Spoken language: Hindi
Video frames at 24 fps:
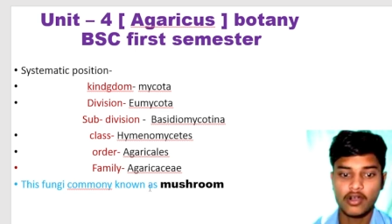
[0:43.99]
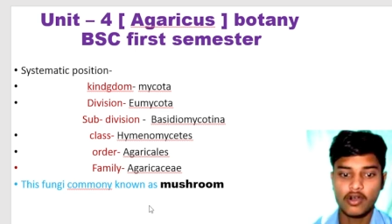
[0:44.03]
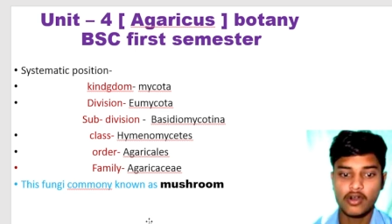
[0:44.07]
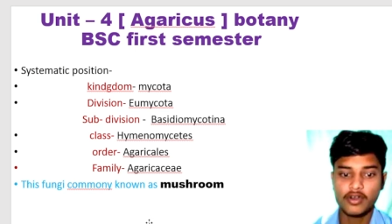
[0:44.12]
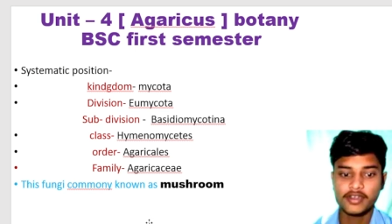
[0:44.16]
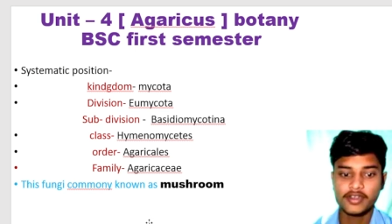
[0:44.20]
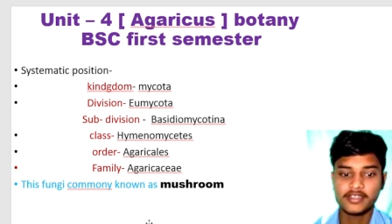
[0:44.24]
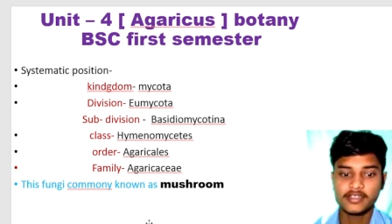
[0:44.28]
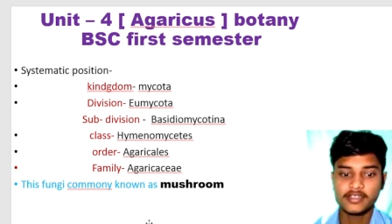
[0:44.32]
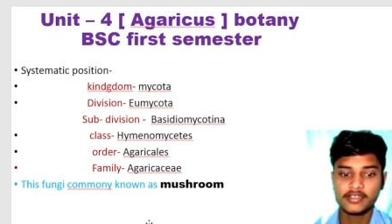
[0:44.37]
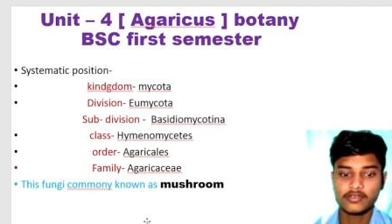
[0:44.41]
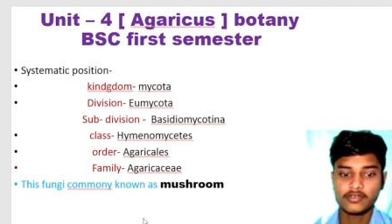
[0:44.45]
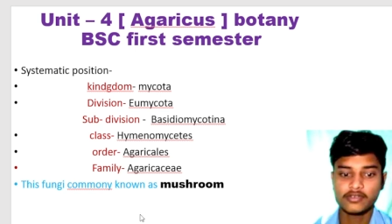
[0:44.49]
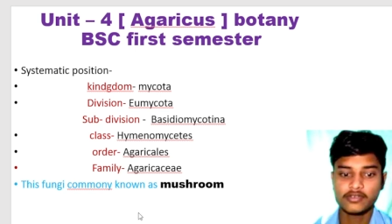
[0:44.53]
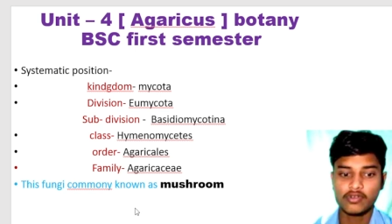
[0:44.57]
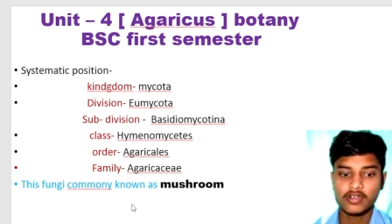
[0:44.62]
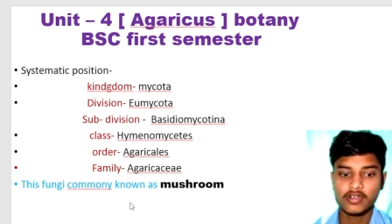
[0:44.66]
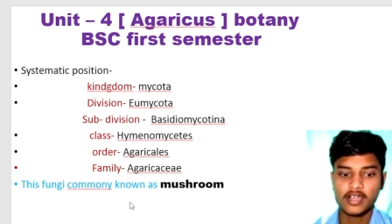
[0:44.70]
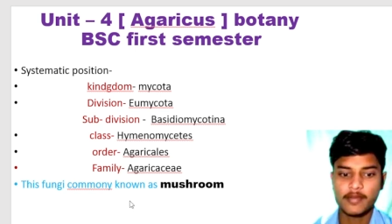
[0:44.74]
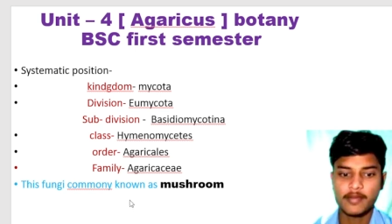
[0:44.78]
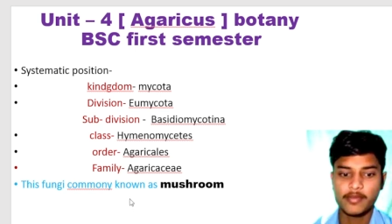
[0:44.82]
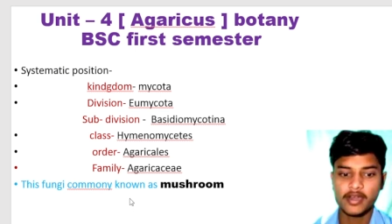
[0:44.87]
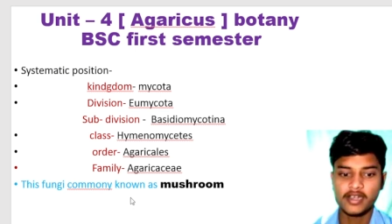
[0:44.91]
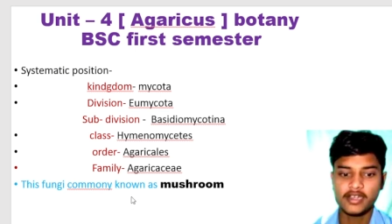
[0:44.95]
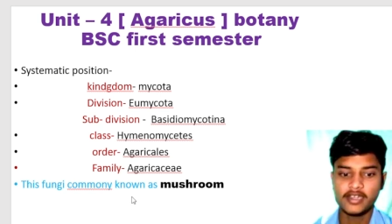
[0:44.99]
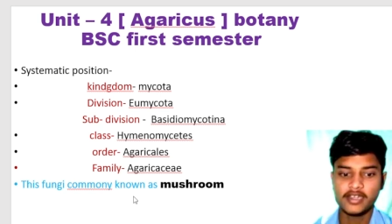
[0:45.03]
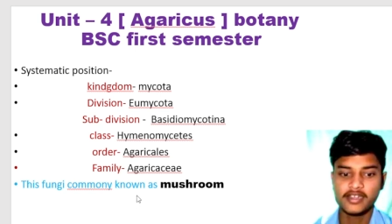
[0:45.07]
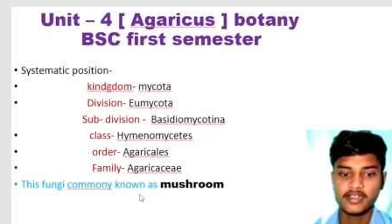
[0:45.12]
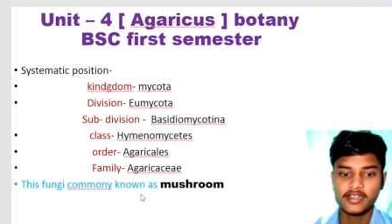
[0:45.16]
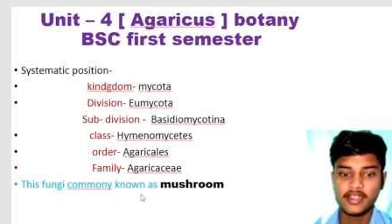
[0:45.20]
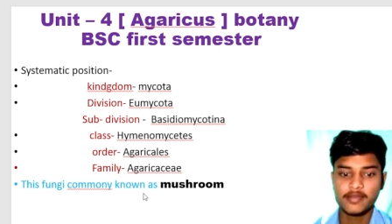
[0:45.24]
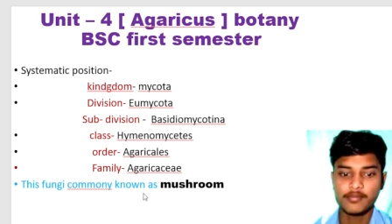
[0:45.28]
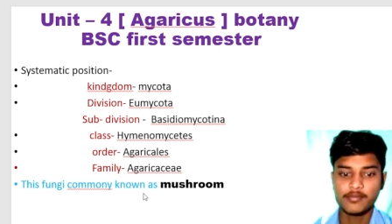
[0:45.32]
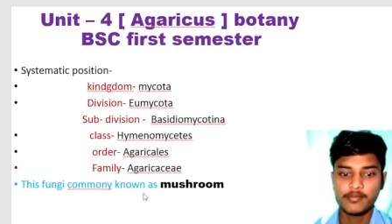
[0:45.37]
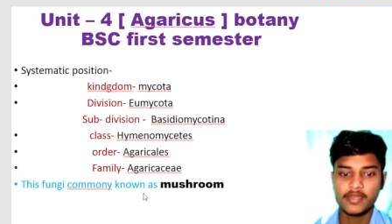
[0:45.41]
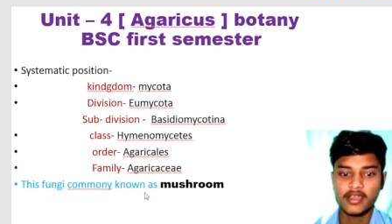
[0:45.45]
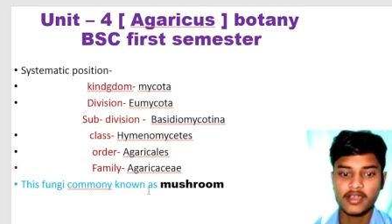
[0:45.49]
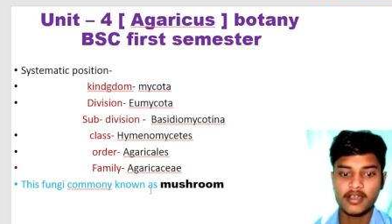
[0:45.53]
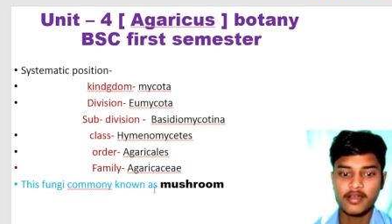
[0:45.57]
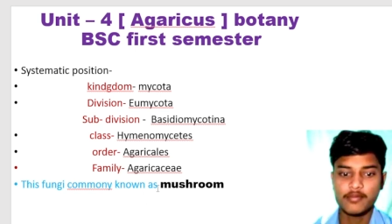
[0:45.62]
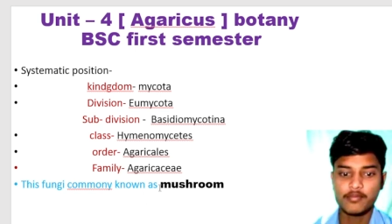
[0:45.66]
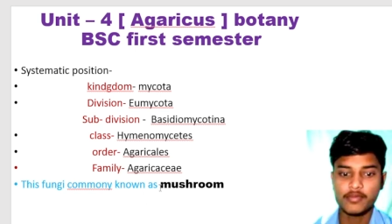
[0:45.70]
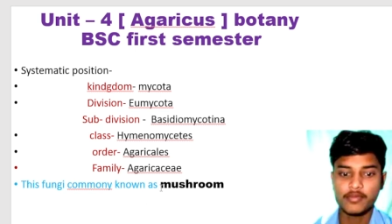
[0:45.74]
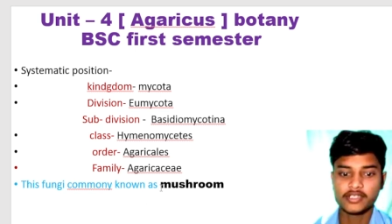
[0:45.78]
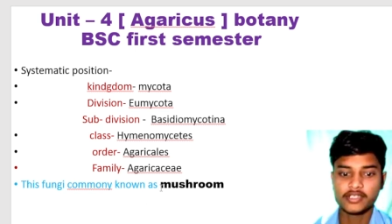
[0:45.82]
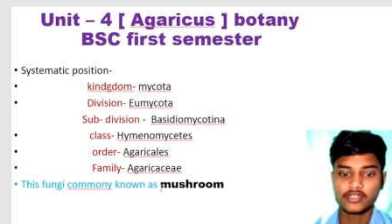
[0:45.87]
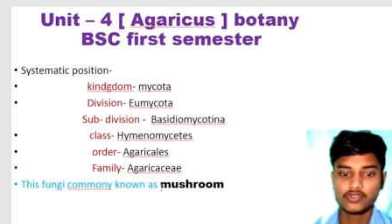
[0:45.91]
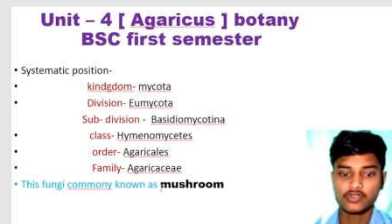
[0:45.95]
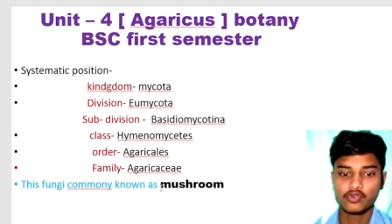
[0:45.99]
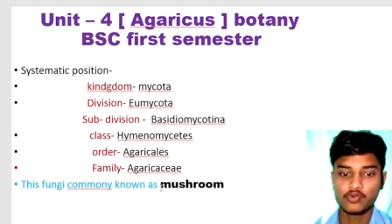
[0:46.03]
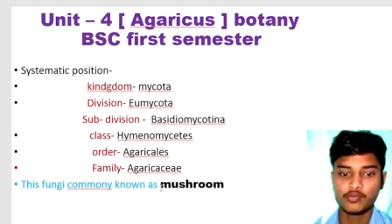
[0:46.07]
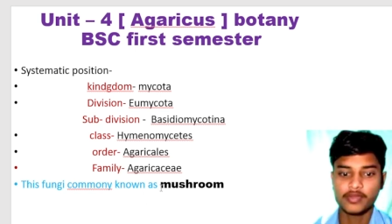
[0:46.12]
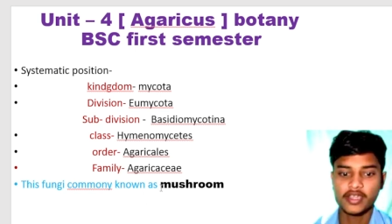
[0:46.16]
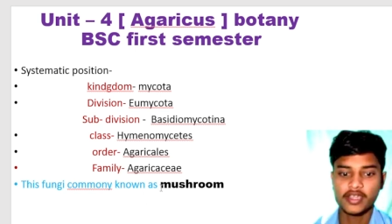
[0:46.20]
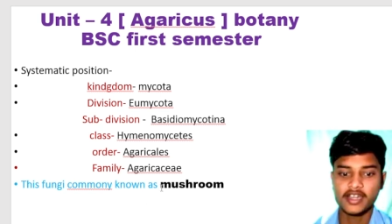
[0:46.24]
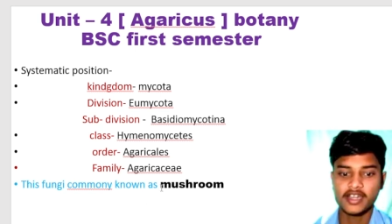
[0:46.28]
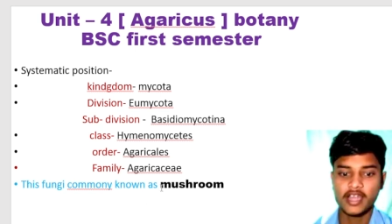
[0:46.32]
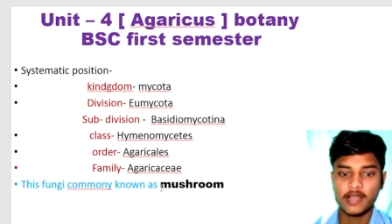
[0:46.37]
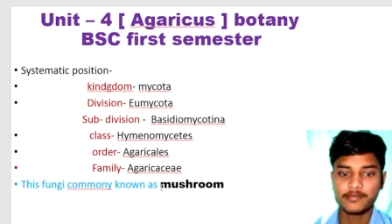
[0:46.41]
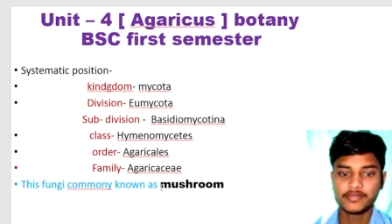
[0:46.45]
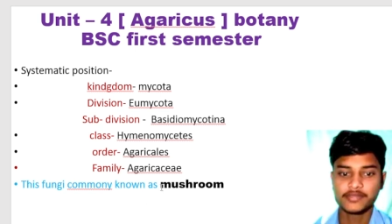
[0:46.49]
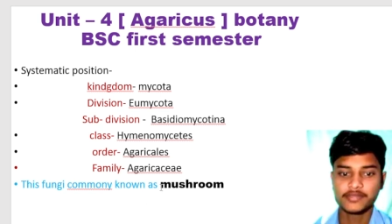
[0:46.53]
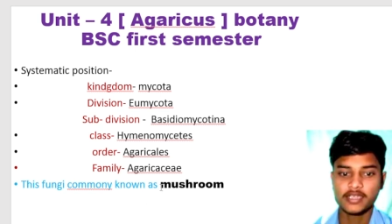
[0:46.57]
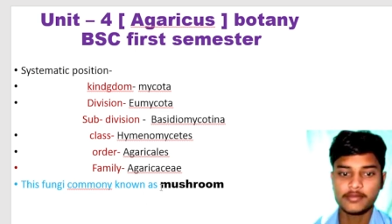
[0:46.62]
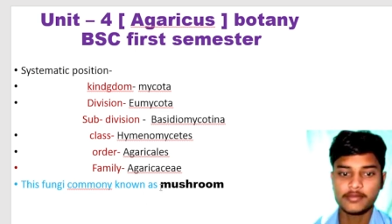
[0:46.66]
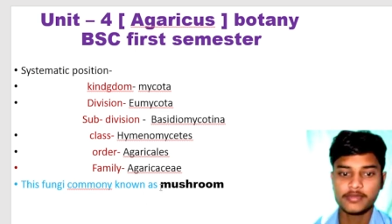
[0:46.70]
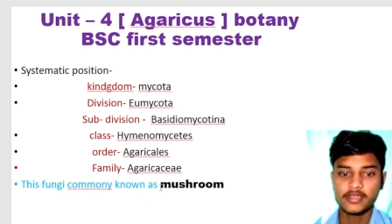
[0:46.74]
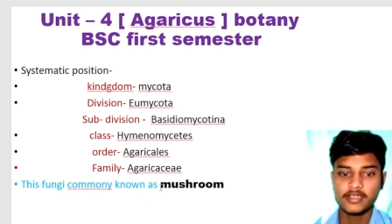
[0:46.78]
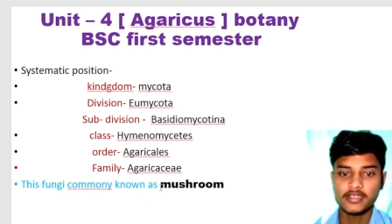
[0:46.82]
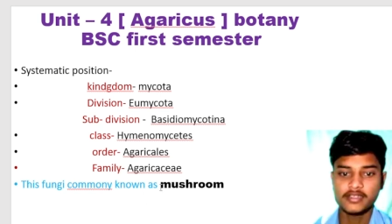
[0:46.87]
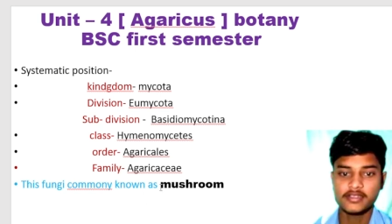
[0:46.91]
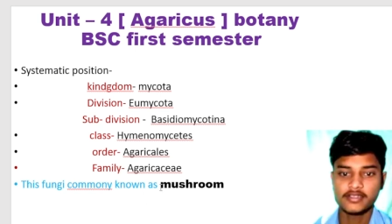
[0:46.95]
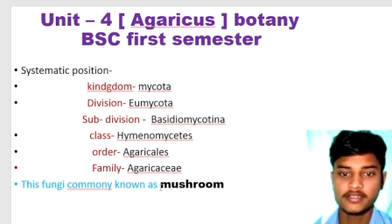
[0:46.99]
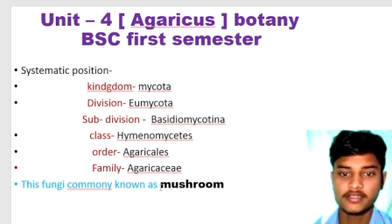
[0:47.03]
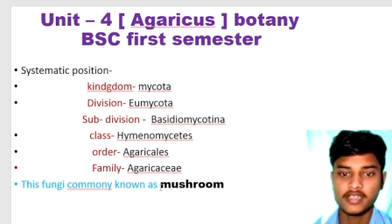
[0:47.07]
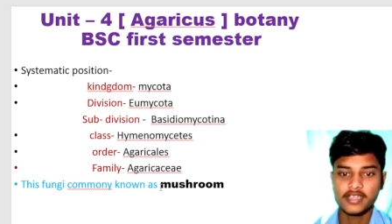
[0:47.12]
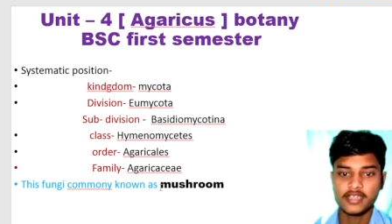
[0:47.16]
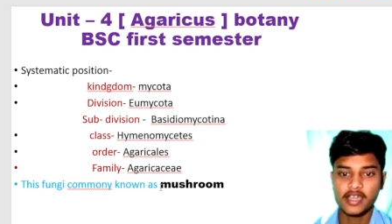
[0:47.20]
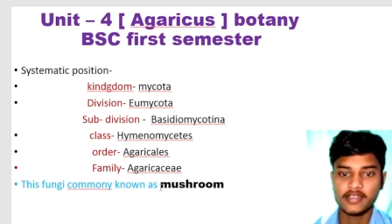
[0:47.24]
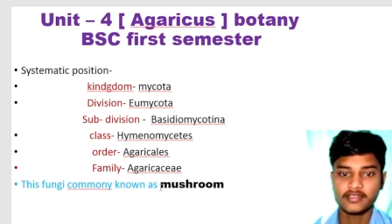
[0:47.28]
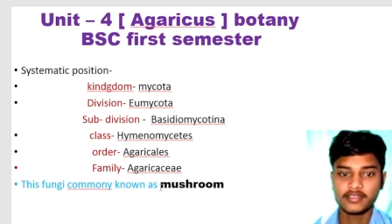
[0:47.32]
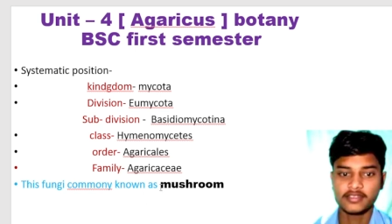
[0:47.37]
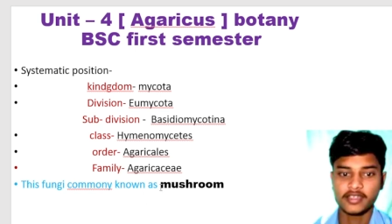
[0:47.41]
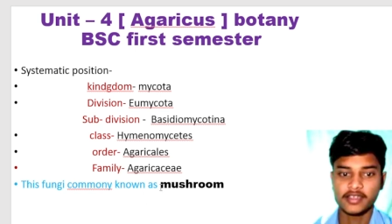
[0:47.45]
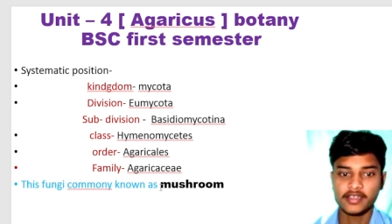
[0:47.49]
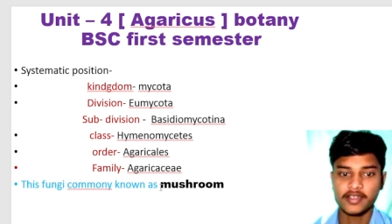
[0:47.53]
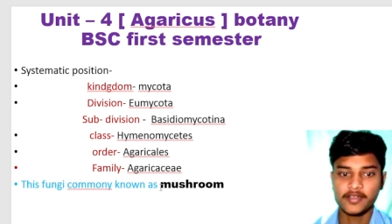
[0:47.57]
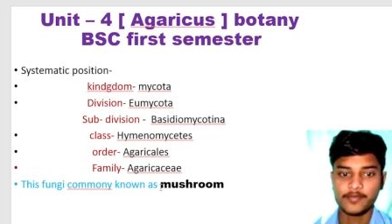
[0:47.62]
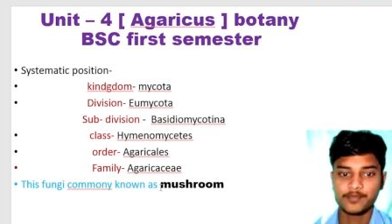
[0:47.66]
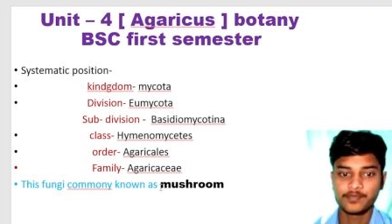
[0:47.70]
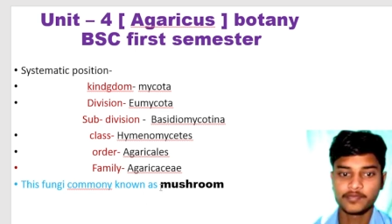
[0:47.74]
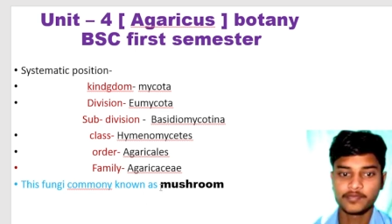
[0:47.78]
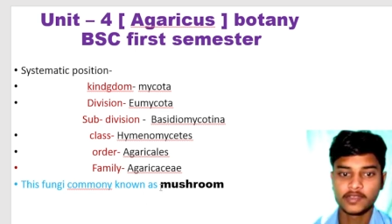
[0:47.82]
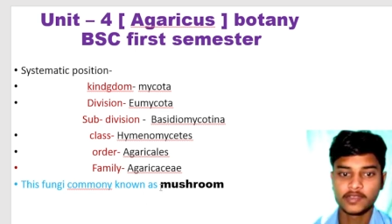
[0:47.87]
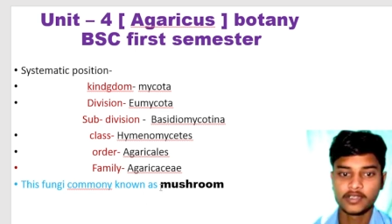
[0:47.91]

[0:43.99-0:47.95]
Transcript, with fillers: और इनको कॉमनली नेम में हम मशरूम के नाम से भी जानते हैं